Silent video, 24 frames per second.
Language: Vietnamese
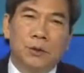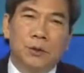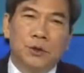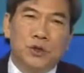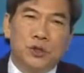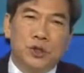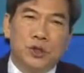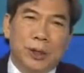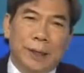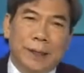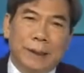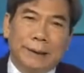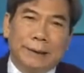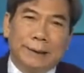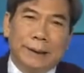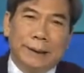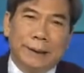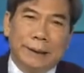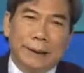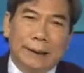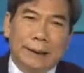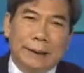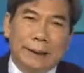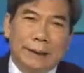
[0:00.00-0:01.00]
Trước hết
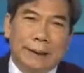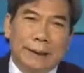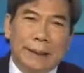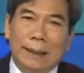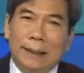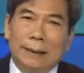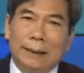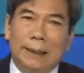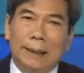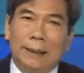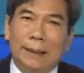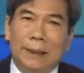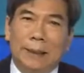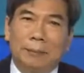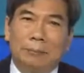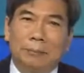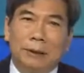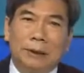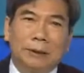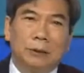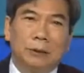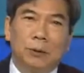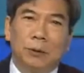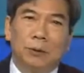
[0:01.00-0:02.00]
thì à, đây là thời điểm
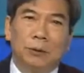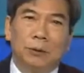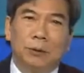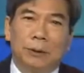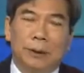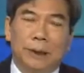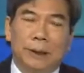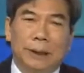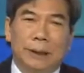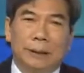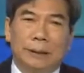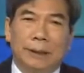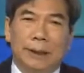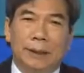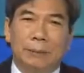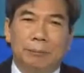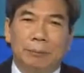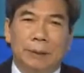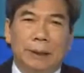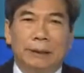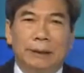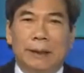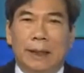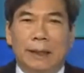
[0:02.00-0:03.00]
rất tốt để
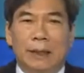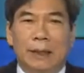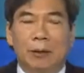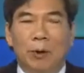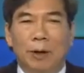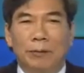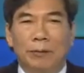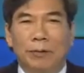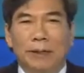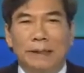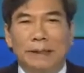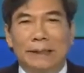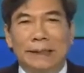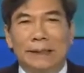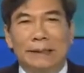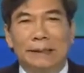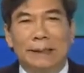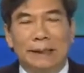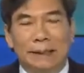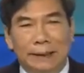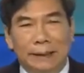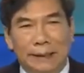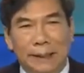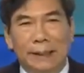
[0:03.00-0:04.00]
tiêm tất cả các loại vaccine
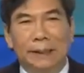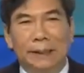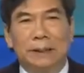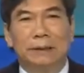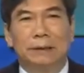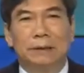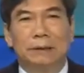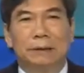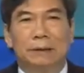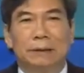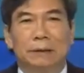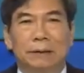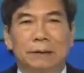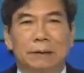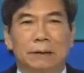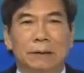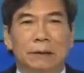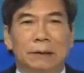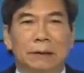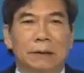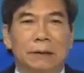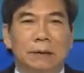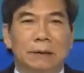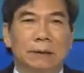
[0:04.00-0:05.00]
cần thiết
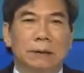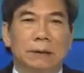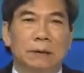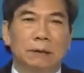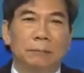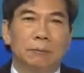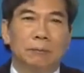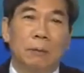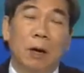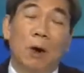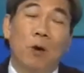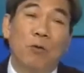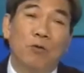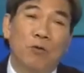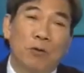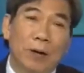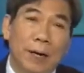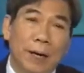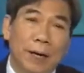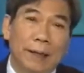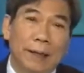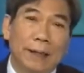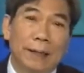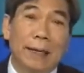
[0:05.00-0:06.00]
ờ, bảo
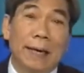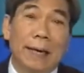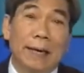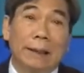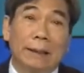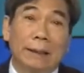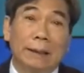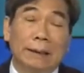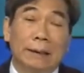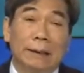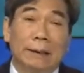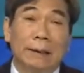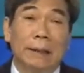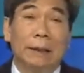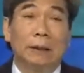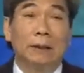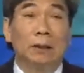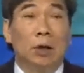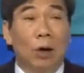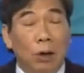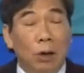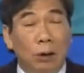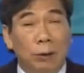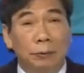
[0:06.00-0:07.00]
vệ cái đàn lợn
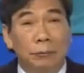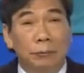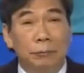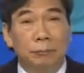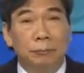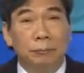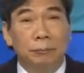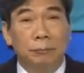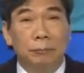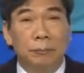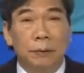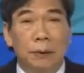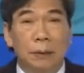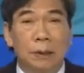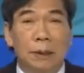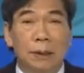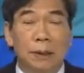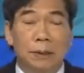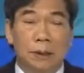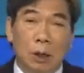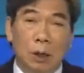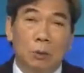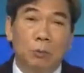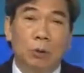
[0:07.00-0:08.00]
con.
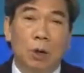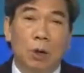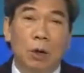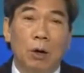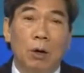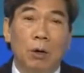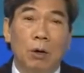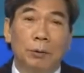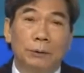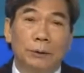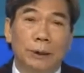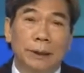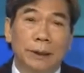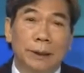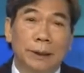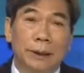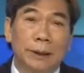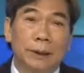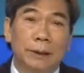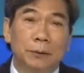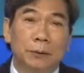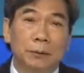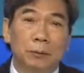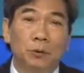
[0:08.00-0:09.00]
Trong đó
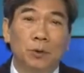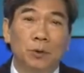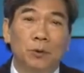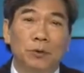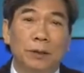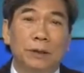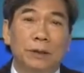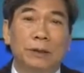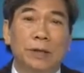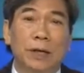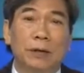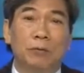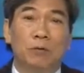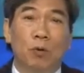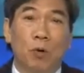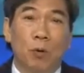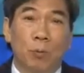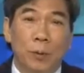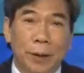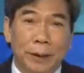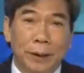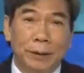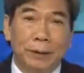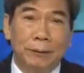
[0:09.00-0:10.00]
thì chúng tôi vẫn thường phổ
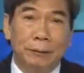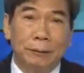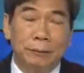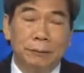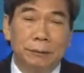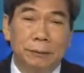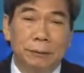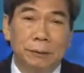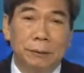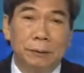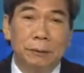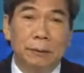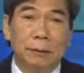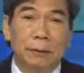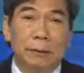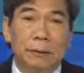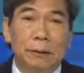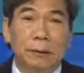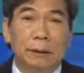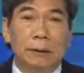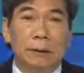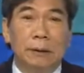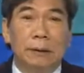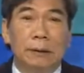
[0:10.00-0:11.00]
biến.
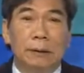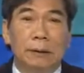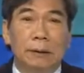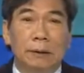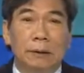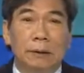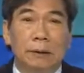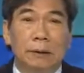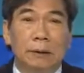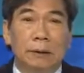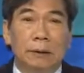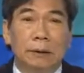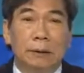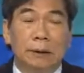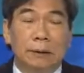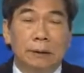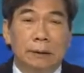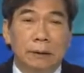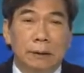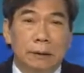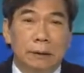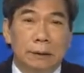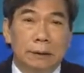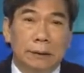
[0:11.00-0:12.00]
À,
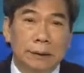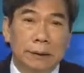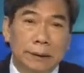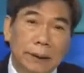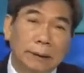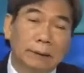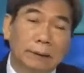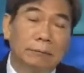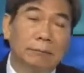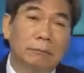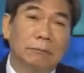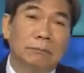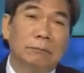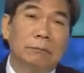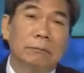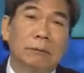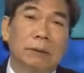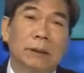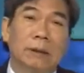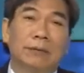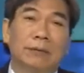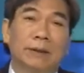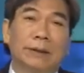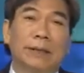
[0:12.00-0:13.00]
thứ nhất
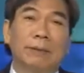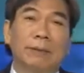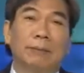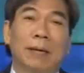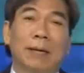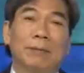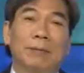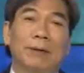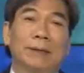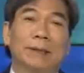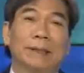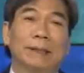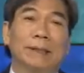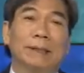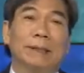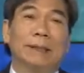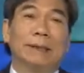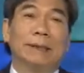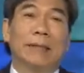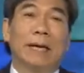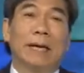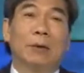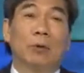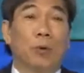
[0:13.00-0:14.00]
là phải tiêm lại vaccine
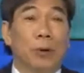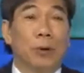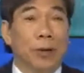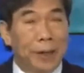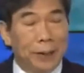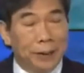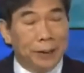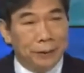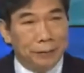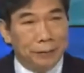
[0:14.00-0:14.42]
dịch tả cổ điển